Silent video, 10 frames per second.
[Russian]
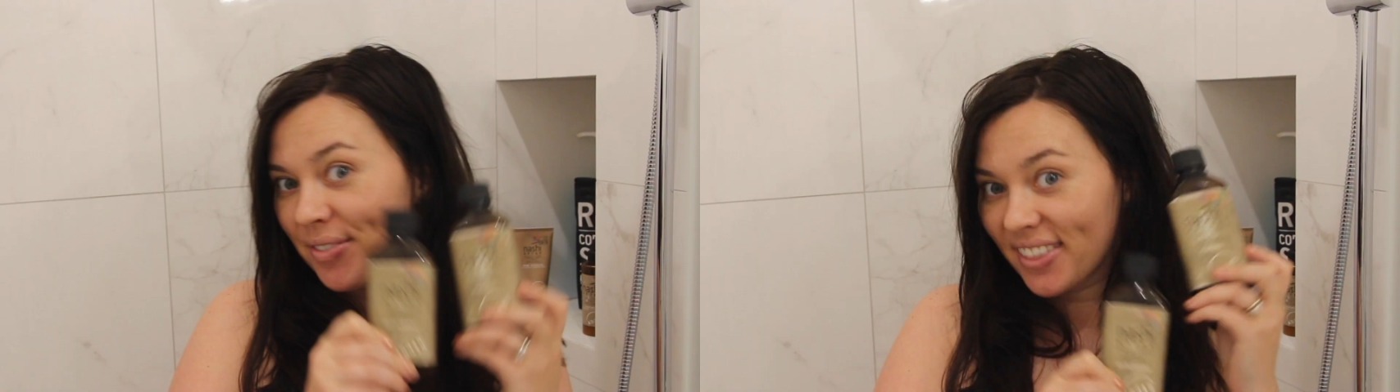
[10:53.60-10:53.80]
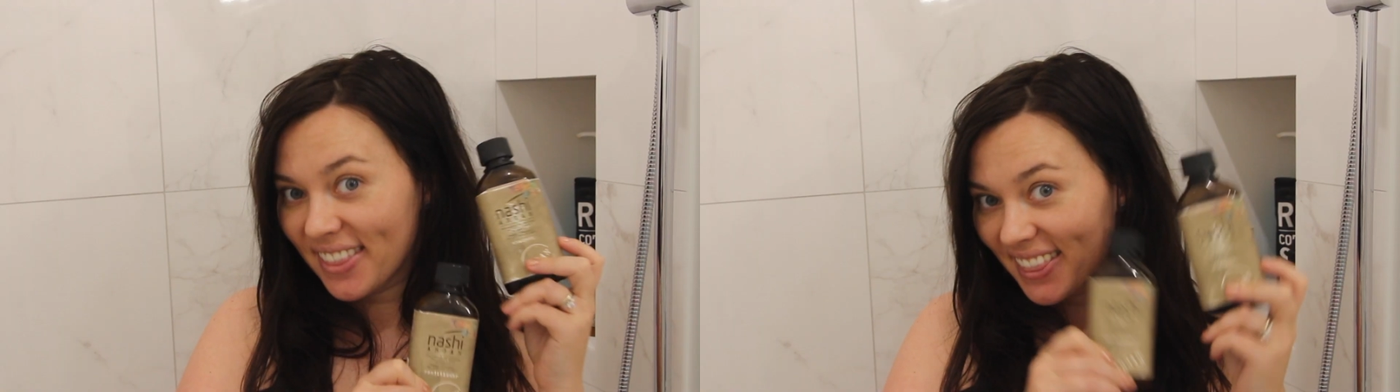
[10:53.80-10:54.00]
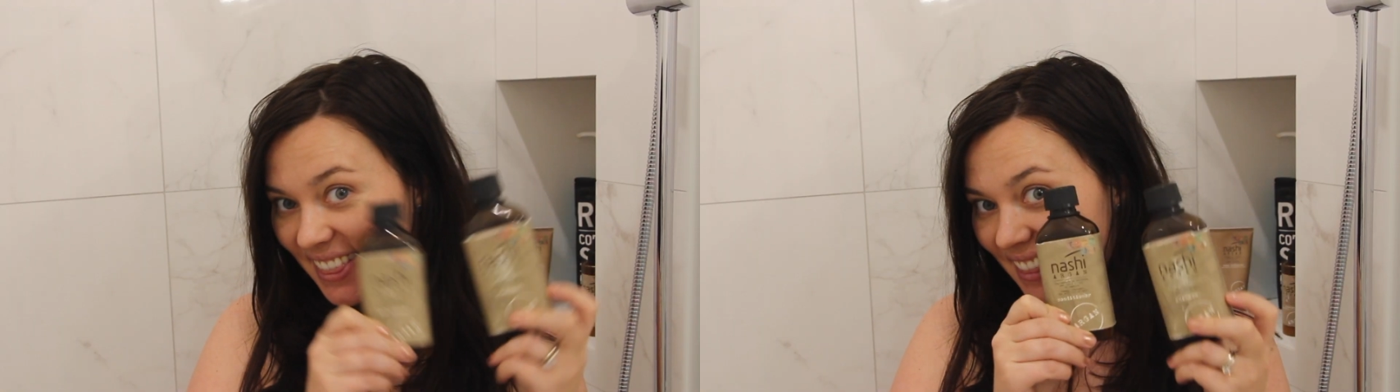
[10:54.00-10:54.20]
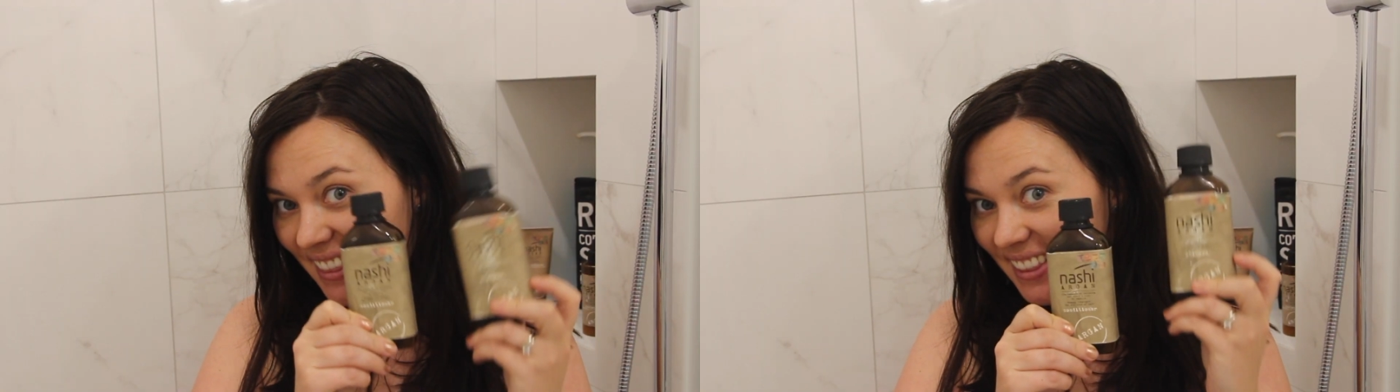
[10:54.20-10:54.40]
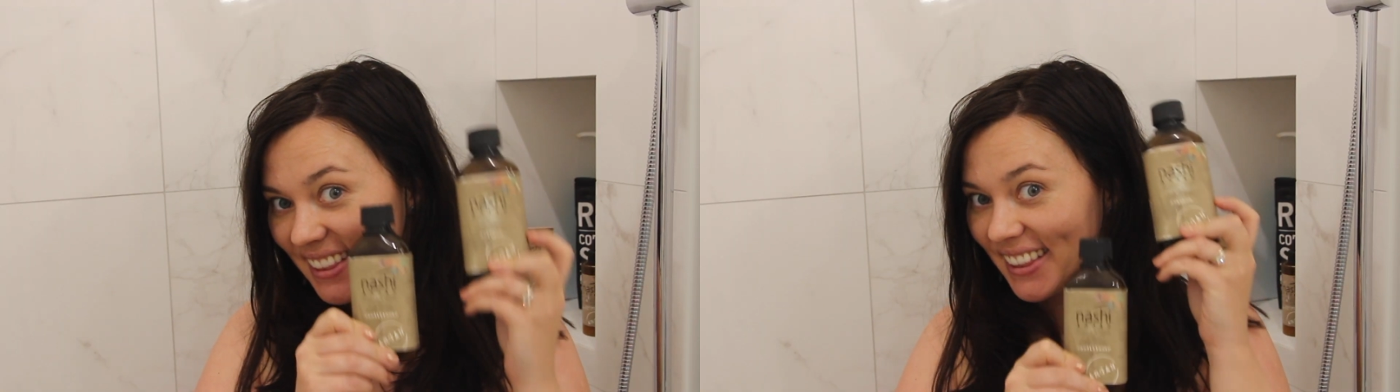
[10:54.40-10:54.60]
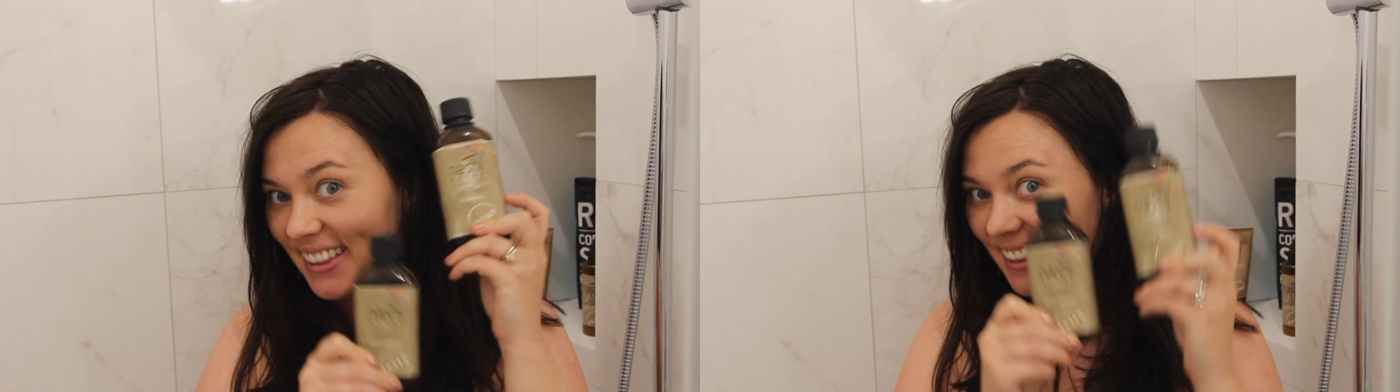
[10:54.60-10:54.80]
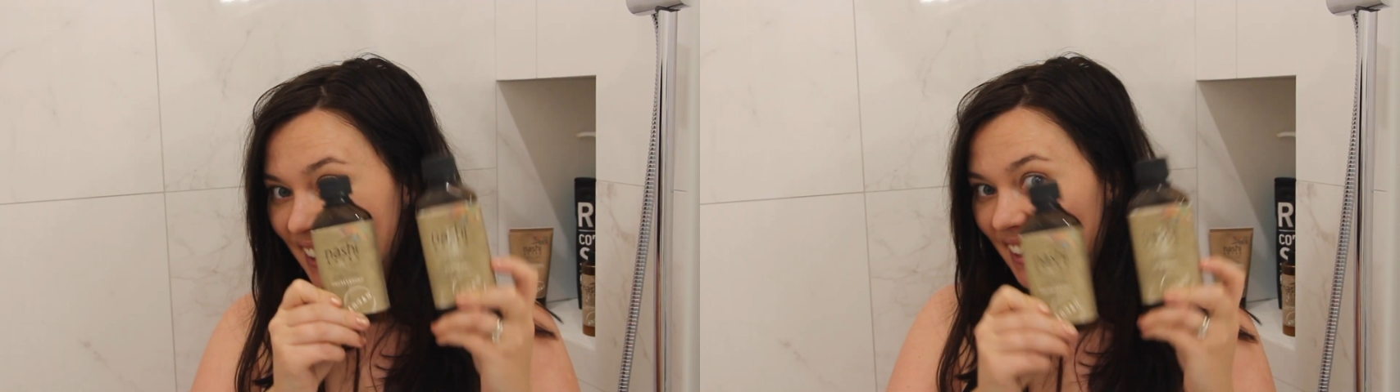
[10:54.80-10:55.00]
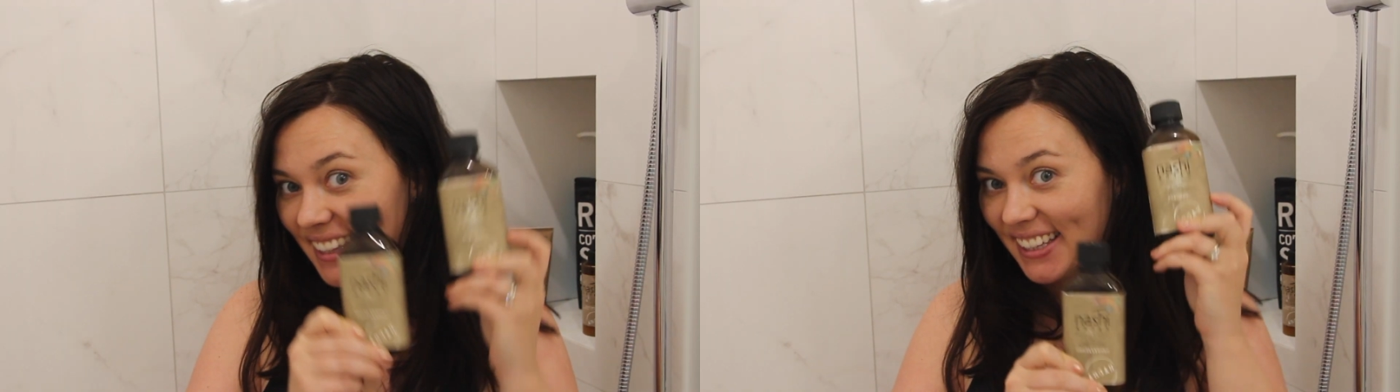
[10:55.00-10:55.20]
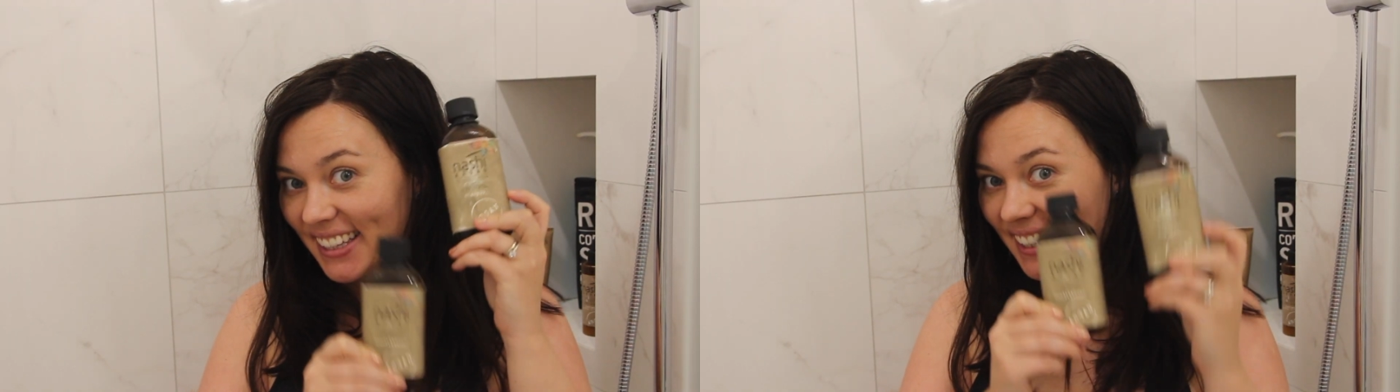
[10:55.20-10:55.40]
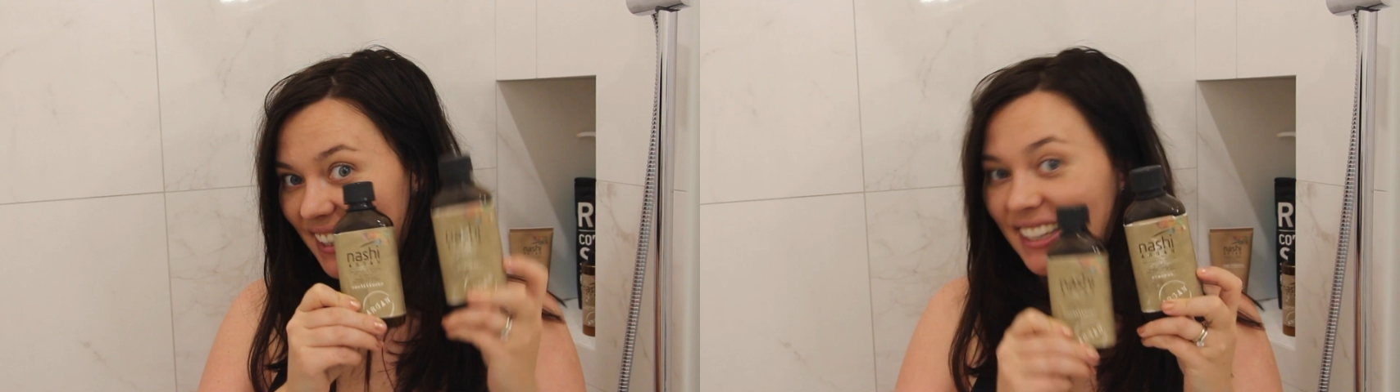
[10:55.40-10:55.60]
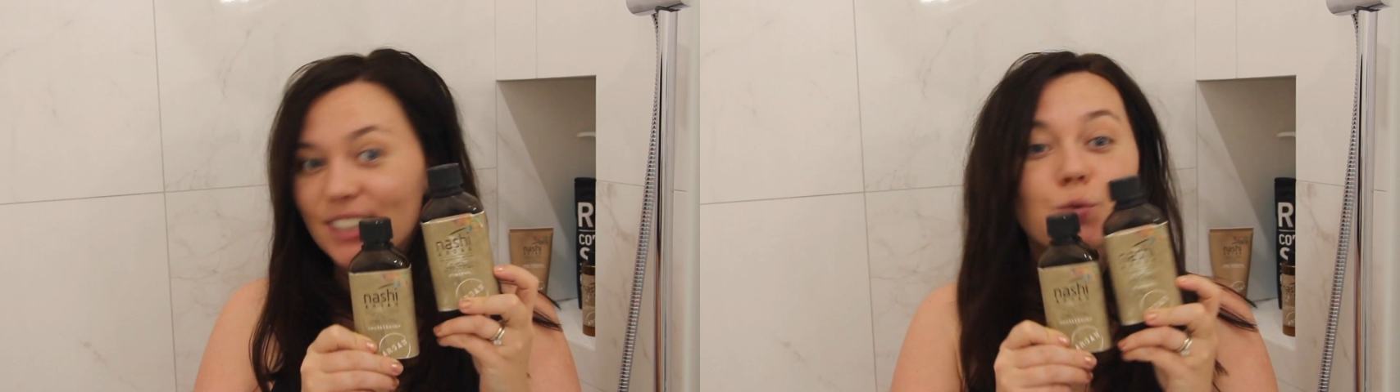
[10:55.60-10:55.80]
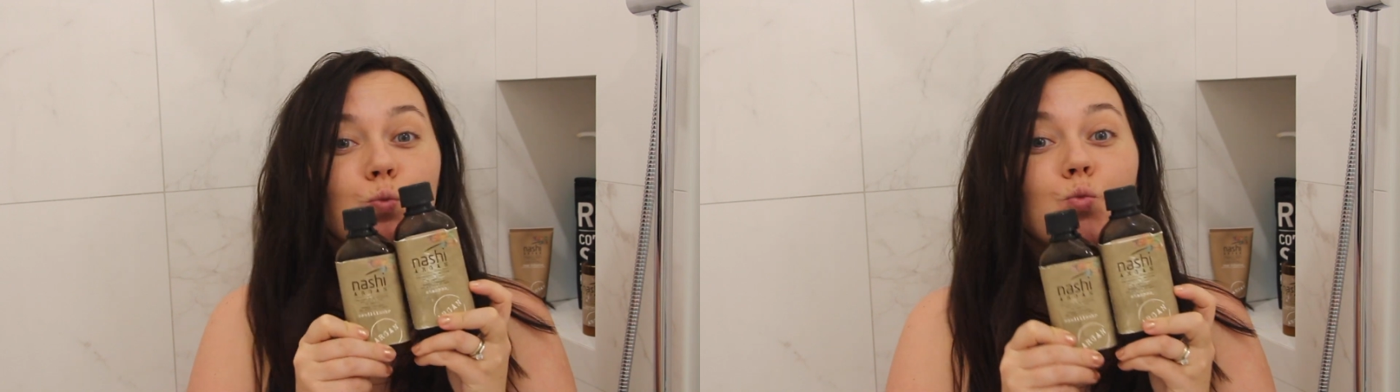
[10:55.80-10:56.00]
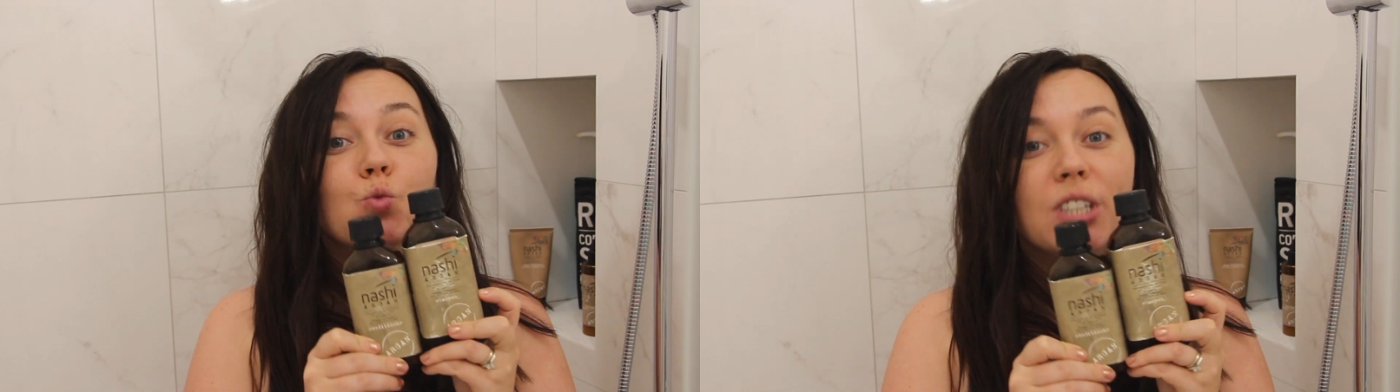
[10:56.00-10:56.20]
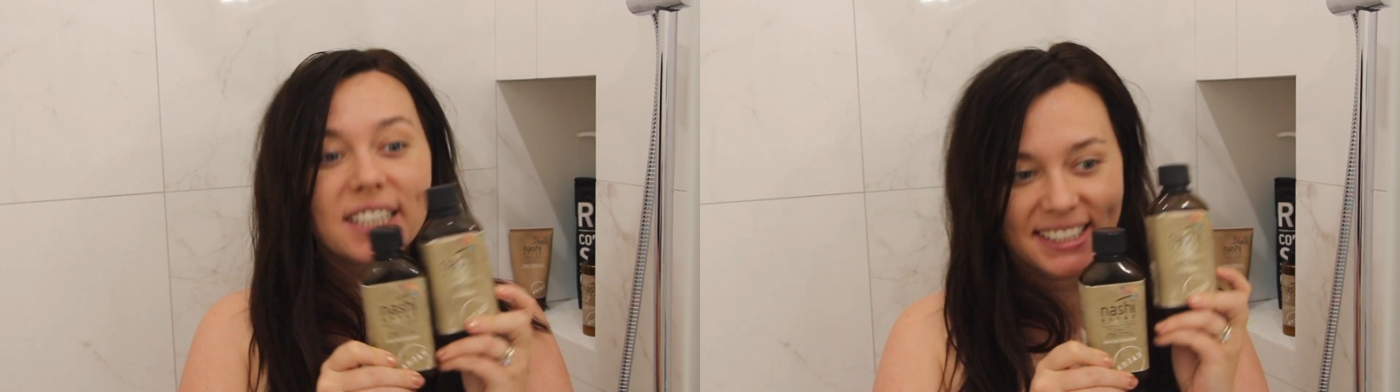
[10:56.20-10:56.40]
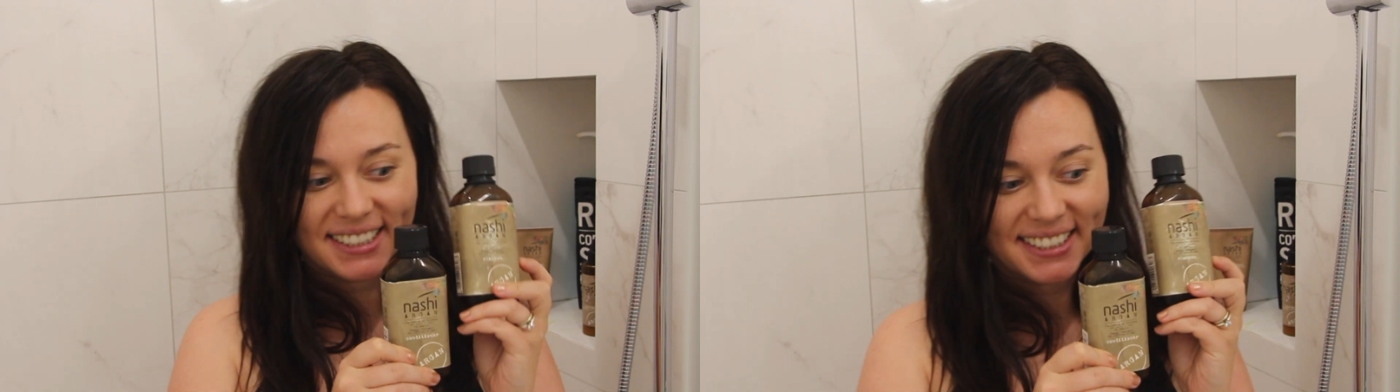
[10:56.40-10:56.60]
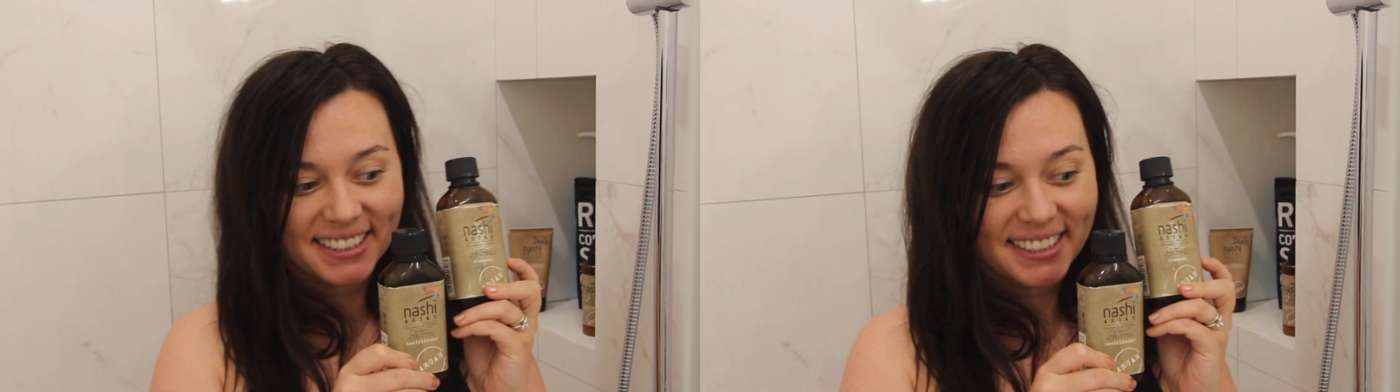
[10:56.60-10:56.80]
очень расслабляющая процедура. Потом смываю и